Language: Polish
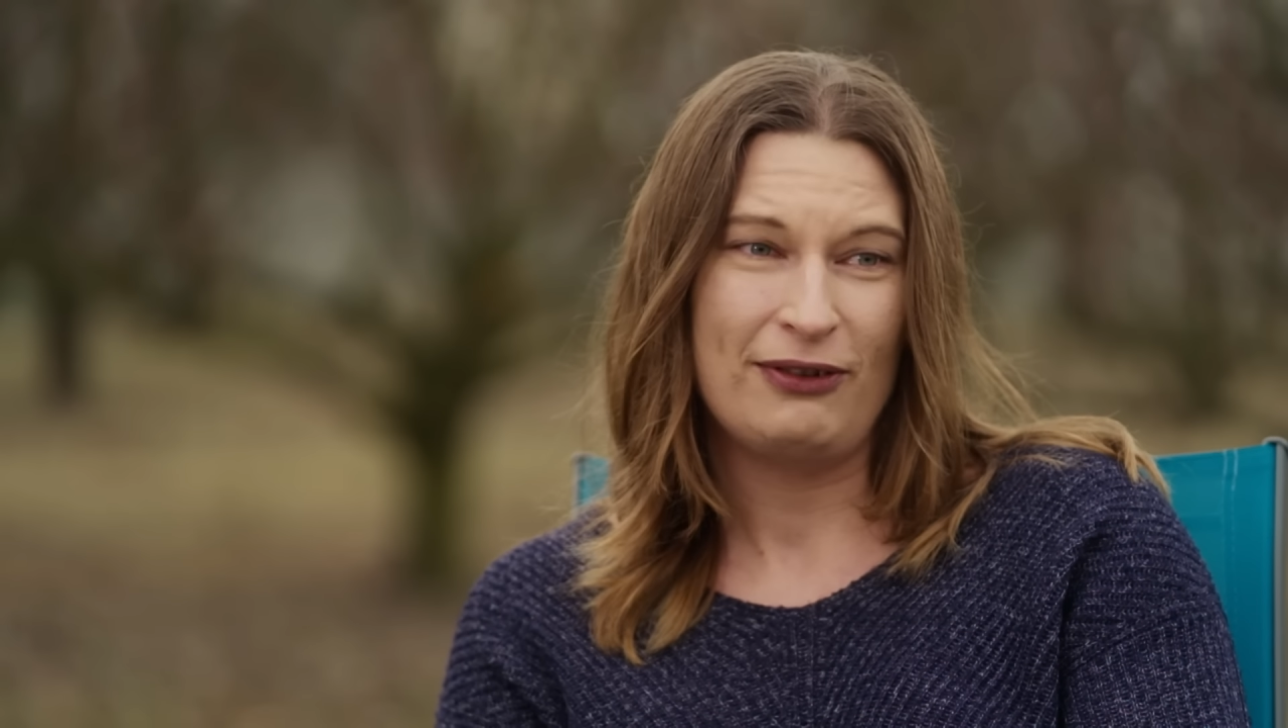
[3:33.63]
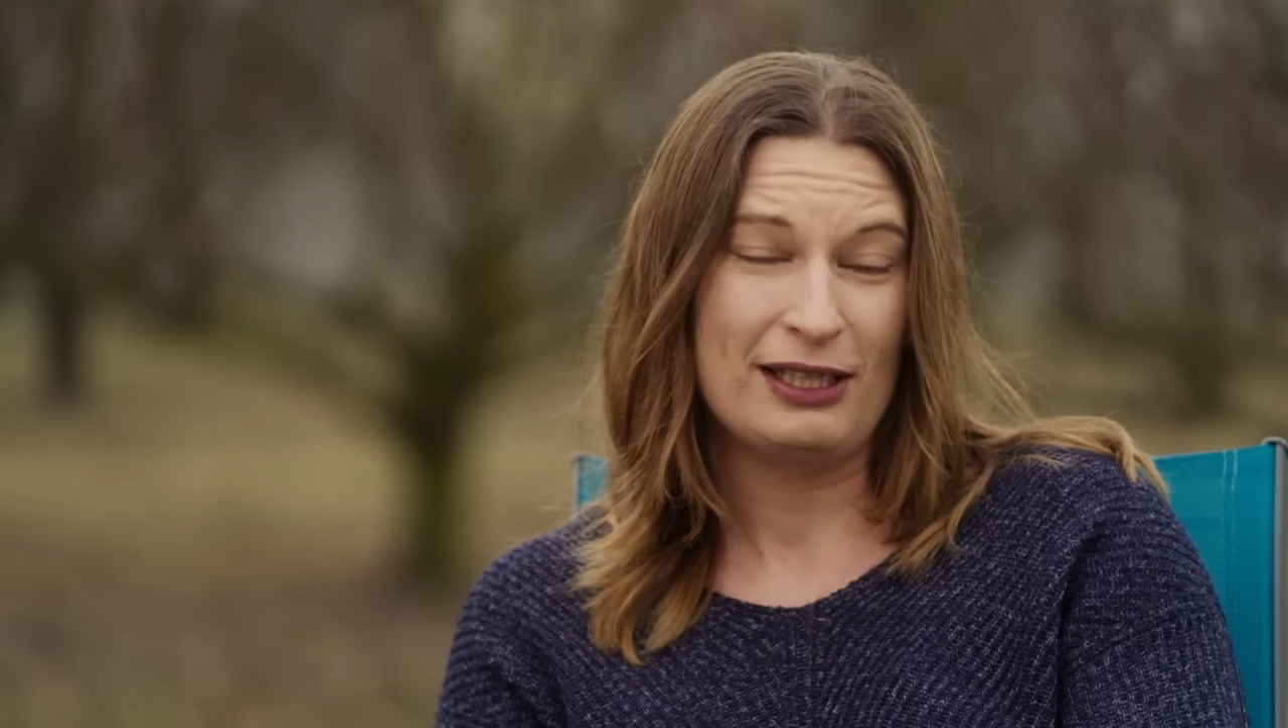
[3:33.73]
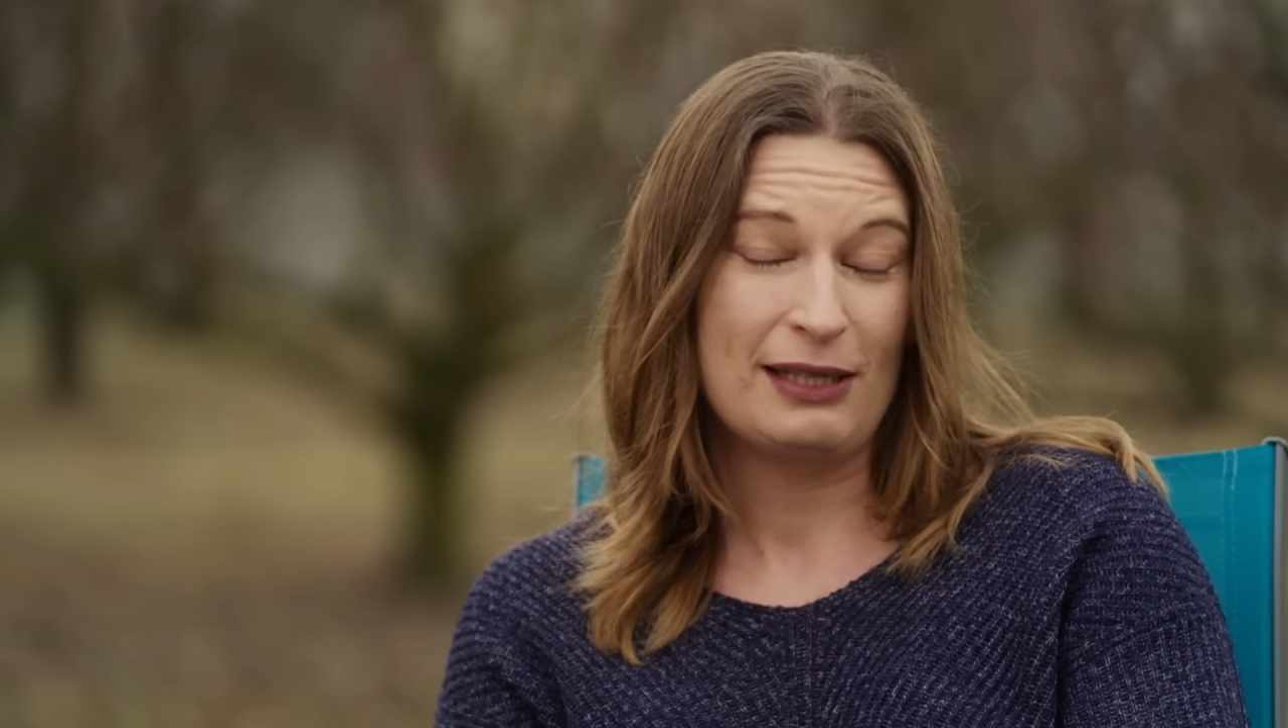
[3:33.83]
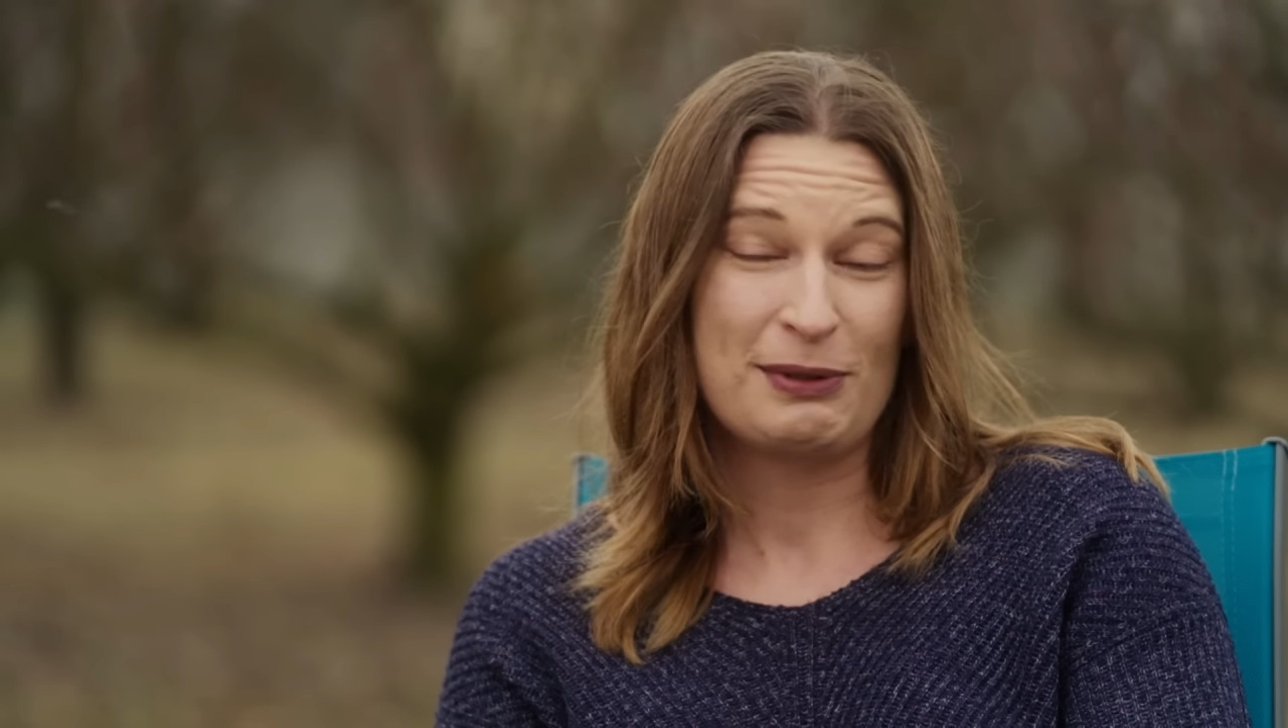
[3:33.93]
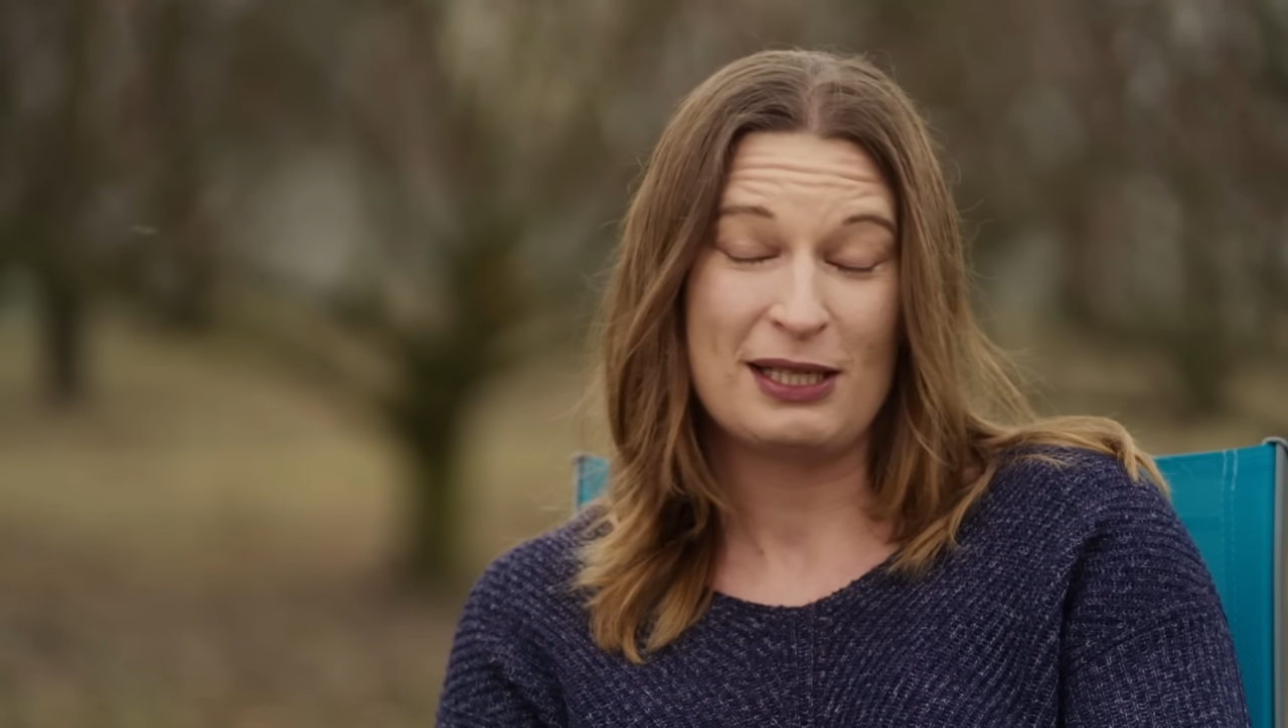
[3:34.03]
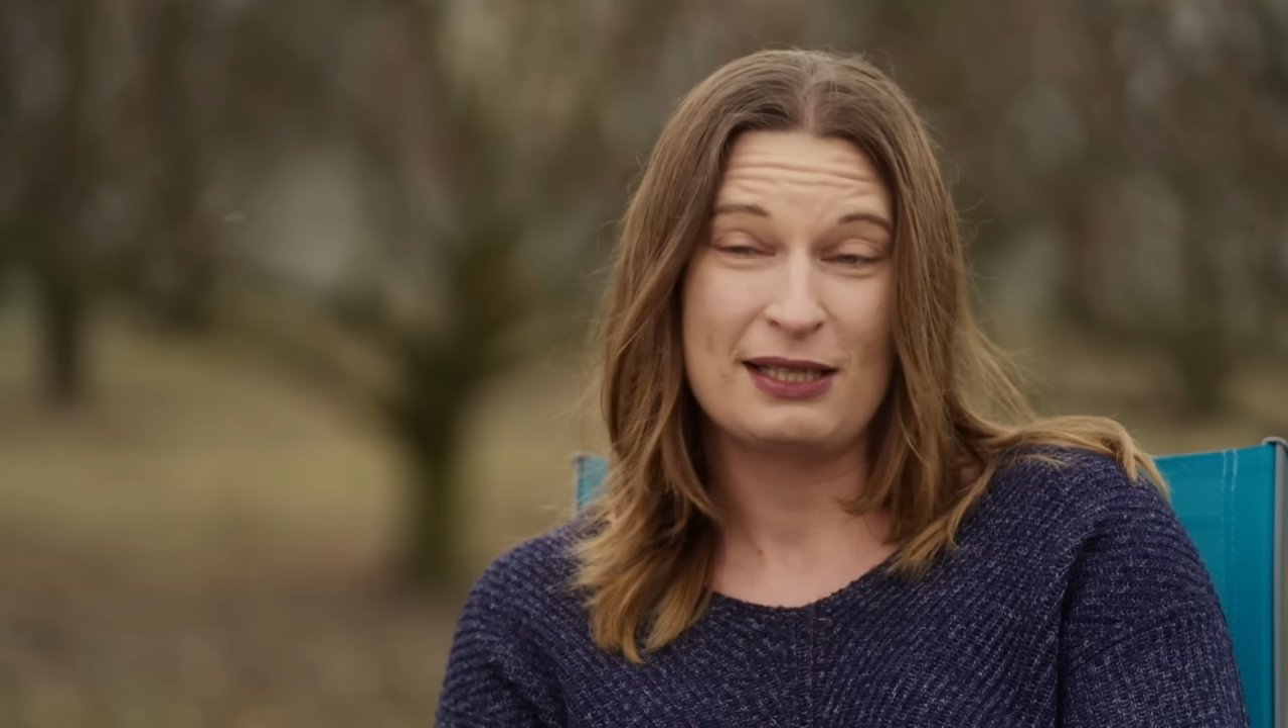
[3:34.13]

fajnie